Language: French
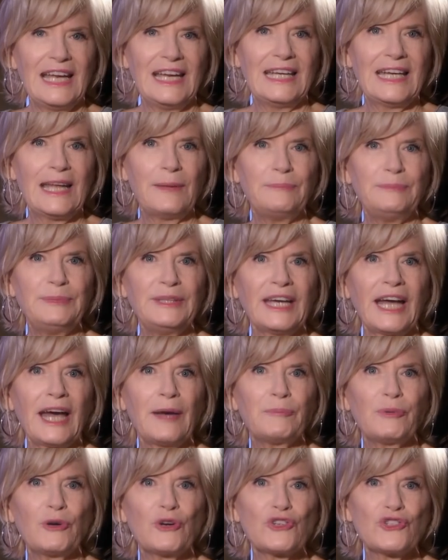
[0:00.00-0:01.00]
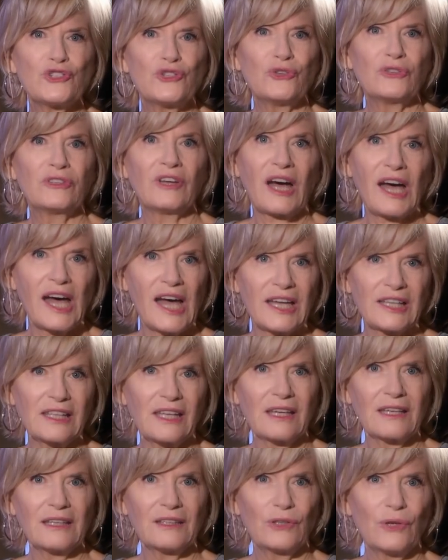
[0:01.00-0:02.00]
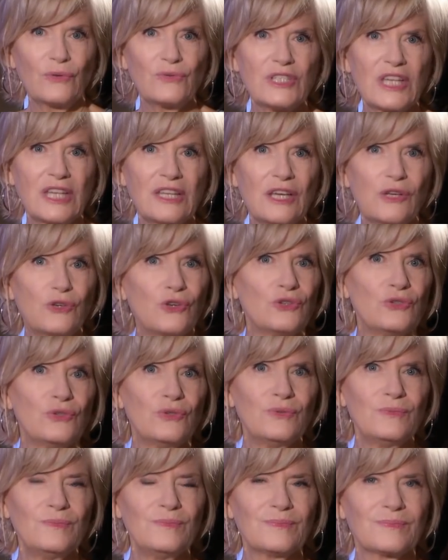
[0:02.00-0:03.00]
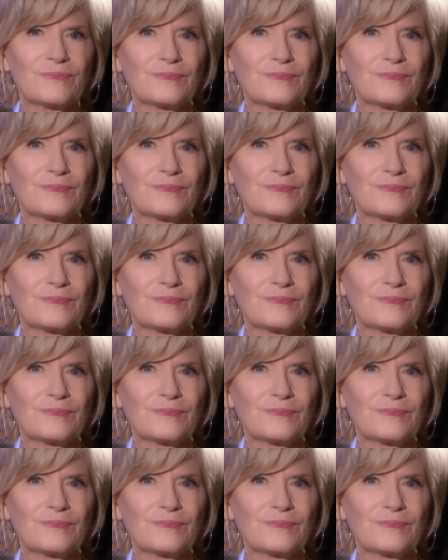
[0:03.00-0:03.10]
La pire approche de drague que vous ayez connue